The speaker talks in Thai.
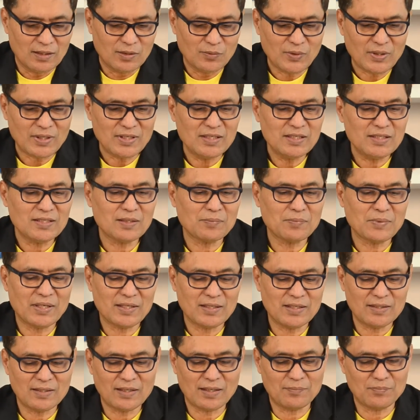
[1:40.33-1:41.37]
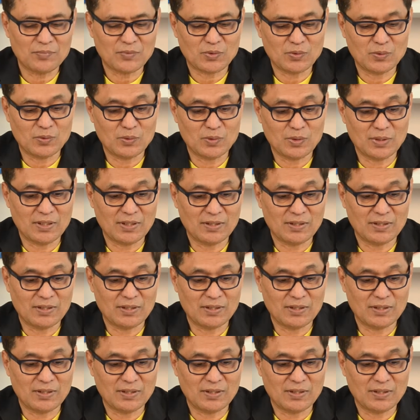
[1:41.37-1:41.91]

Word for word: วันนี้จะมาแนะนำตัว